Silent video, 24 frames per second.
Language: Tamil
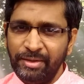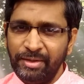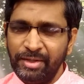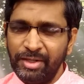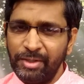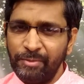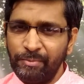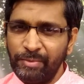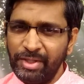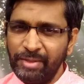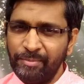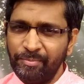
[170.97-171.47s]

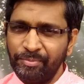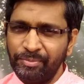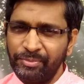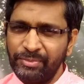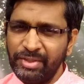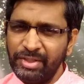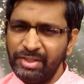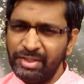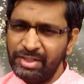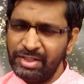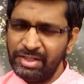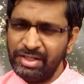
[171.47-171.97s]
எனவே
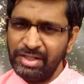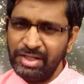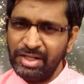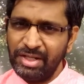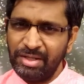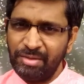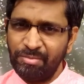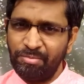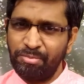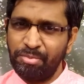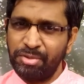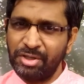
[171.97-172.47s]
எல்லா
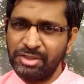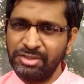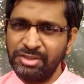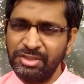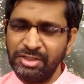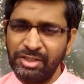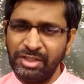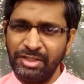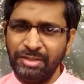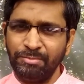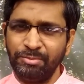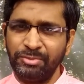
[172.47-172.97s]

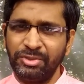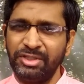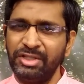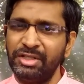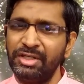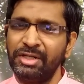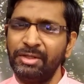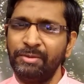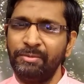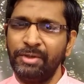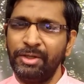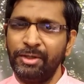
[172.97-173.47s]
பிரச்சனையும்
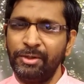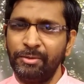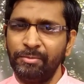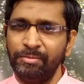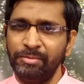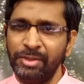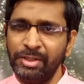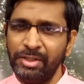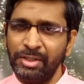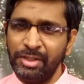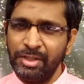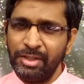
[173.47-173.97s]
தீர
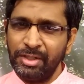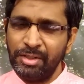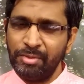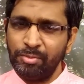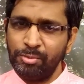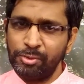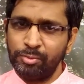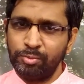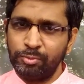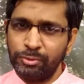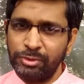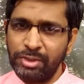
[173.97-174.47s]
வேண்டும்
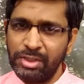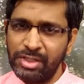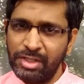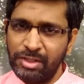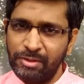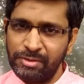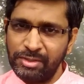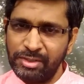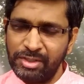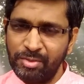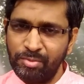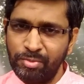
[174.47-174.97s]
இப்போ
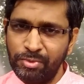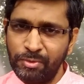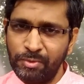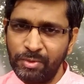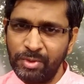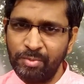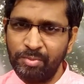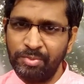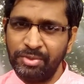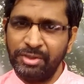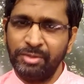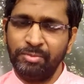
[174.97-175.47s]
முதலாவது
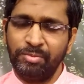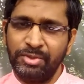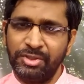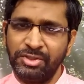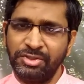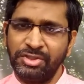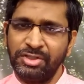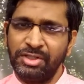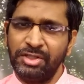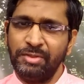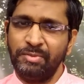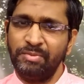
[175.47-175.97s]
நபரோட பண
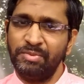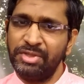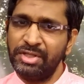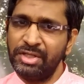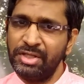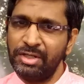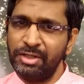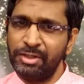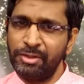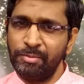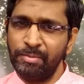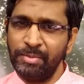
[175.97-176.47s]
பிரச்சனையும்
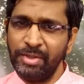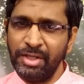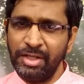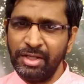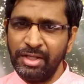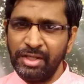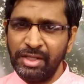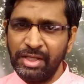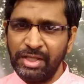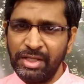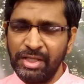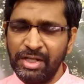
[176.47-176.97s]
தீரணும்
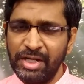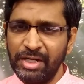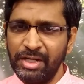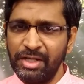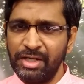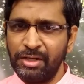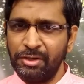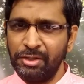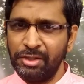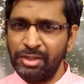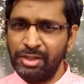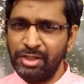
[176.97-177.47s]

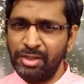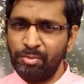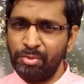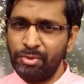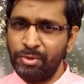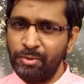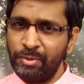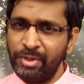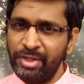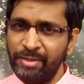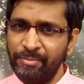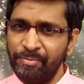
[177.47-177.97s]
இரண்டாவது
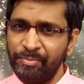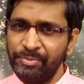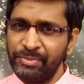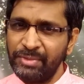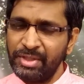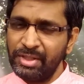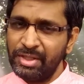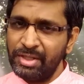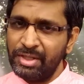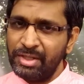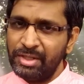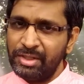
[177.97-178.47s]
நபரோட
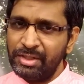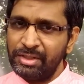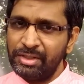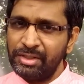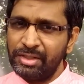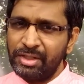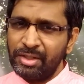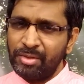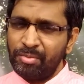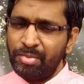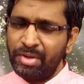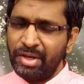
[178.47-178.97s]

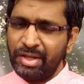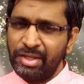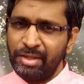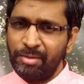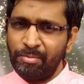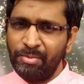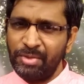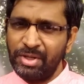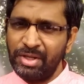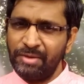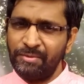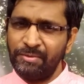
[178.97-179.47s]
இந்த
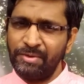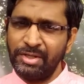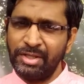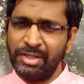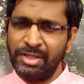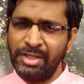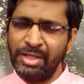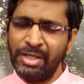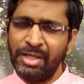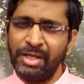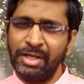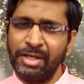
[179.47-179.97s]
பயம் கவலை
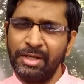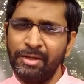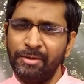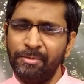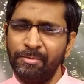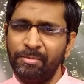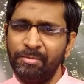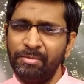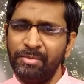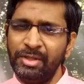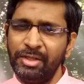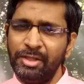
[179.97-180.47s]

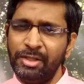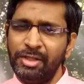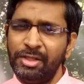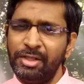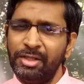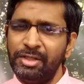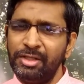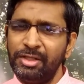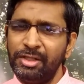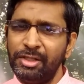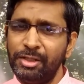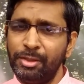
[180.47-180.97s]
ஏக்கம்
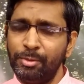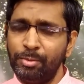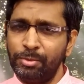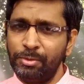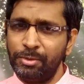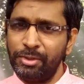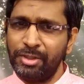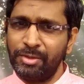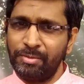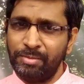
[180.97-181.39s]
இது போன்ற